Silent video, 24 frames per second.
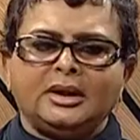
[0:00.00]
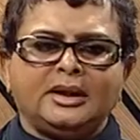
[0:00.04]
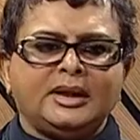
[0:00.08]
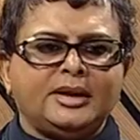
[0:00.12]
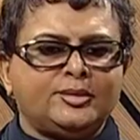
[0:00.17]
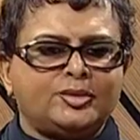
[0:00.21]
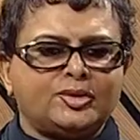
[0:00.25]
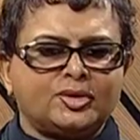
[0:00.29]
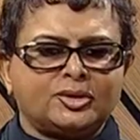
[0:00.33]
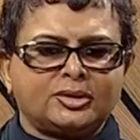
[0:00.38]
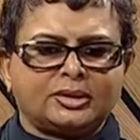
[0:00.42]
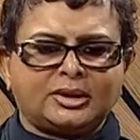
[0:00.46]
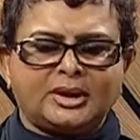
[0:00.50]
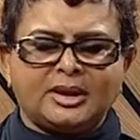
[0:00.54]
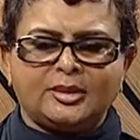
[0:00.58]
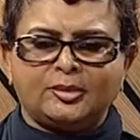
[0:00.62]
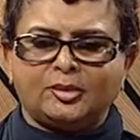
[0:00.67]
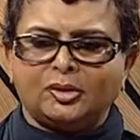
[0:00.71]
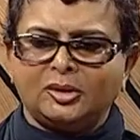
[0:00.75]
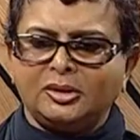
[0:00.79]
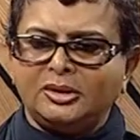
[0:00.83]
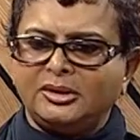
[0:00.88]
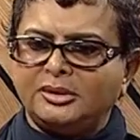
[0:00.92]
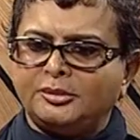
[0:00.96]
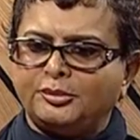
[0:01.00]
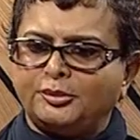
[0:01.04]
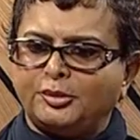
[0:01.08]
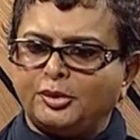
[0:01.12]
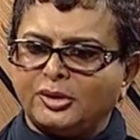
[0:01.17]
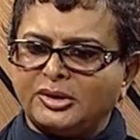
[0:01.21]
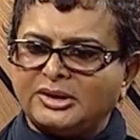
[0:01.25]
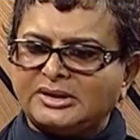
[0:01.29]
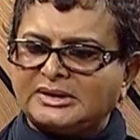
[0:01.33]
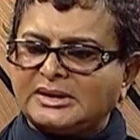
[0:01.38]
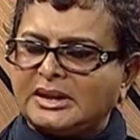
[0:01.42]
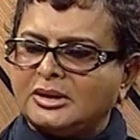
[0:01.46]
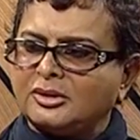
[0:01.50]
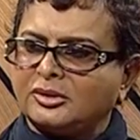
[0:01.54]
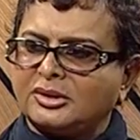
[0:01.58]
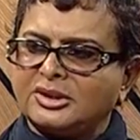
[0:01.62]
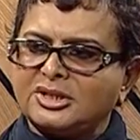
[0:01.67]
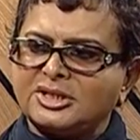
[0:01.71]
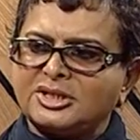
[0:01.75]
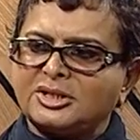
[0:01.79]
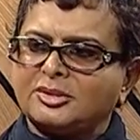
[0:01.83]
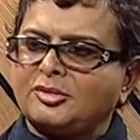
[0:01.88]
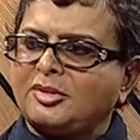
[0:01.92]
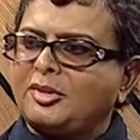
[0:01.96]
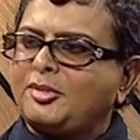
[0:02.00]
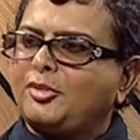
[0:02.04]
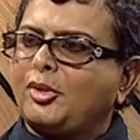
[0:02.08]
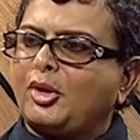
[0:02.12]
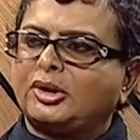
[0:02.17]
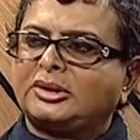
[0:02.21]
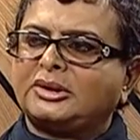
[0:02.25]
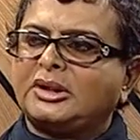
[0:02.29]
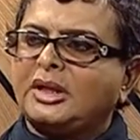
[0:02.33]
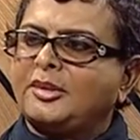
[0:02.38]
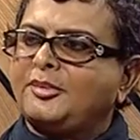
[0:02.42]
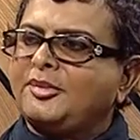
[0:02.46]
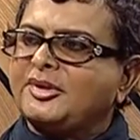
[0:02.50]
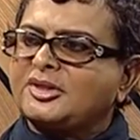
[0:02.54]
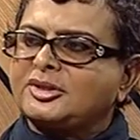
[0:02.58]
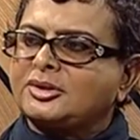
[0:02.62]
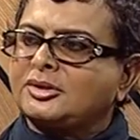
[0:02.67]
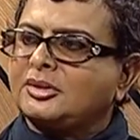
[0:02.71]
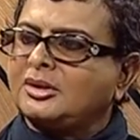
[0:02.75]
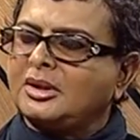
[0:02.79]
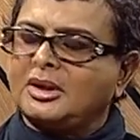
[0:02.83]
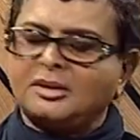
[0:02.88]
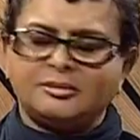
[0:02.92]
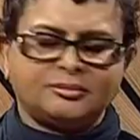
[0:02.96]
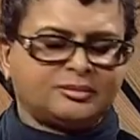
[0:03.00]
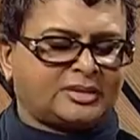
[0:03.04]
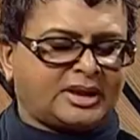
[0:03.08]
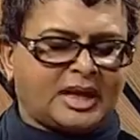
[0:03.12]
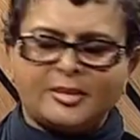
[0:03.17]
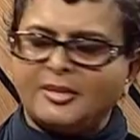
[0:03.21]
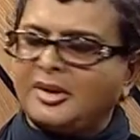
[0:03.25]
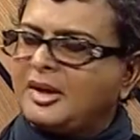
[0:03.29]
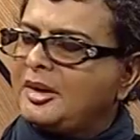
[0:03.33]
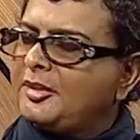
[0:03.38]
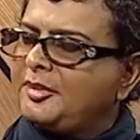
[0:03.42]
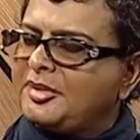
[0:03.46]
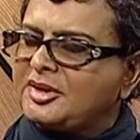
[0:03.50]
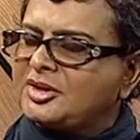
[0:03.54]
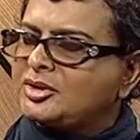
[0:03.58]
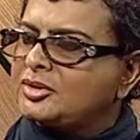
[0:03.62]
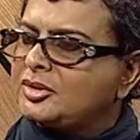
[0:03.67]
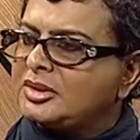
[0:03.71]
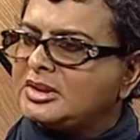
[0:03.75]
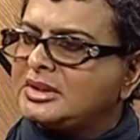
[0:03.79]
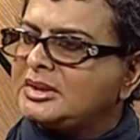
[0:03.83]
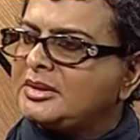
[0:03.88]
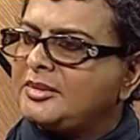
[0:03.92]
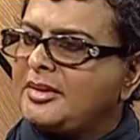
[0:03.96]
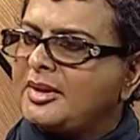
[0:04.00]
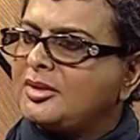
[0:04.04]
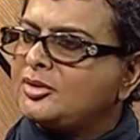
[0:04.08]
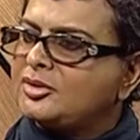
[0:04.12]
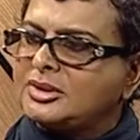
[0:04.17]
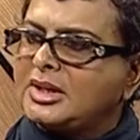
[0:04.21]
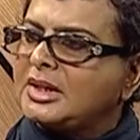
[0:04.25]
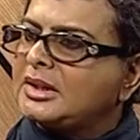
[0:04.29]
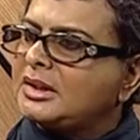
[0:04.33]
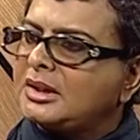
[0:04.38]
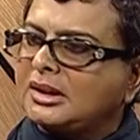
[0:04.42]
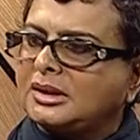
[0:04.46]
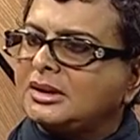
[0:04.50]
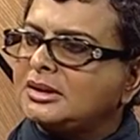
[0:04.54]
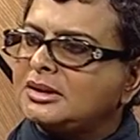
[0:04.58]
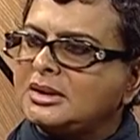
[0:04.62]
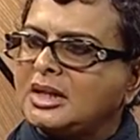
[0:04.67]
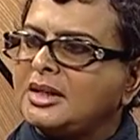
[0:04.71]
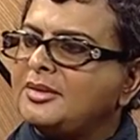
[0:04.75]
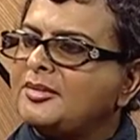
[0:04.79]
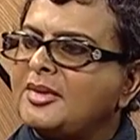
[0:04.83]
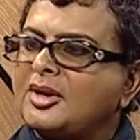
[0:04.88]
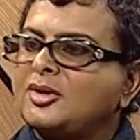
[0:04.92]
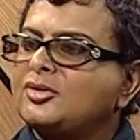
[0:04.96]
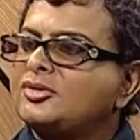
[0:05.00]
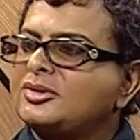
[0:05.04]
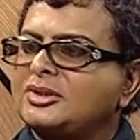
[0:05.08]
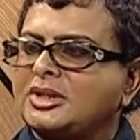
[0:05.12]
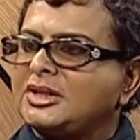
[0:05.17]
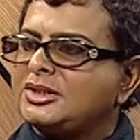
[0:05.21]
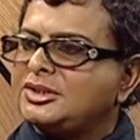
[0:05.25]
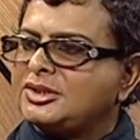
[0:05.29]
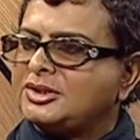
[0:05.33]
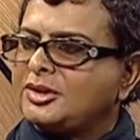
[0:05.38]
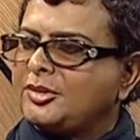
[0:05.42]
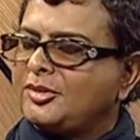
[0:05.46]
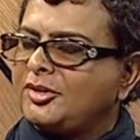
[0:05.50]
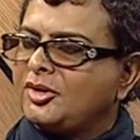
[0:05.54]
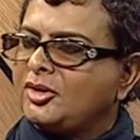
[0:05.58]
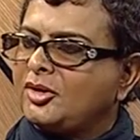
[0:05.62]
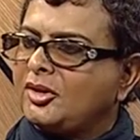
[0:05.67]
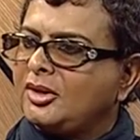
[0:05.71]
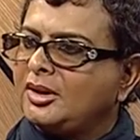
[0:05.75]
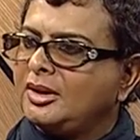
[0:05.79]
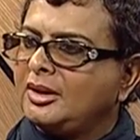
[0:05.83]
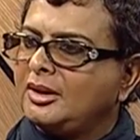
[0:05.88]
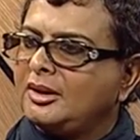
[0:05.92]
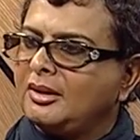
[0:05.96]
এবং কেবল পরিচালক হিসেবে পর্দার পেছনে ক্যামেরার পেছনে যে মানুষটা থাকে সেই মানুষটা হিসেবে নয়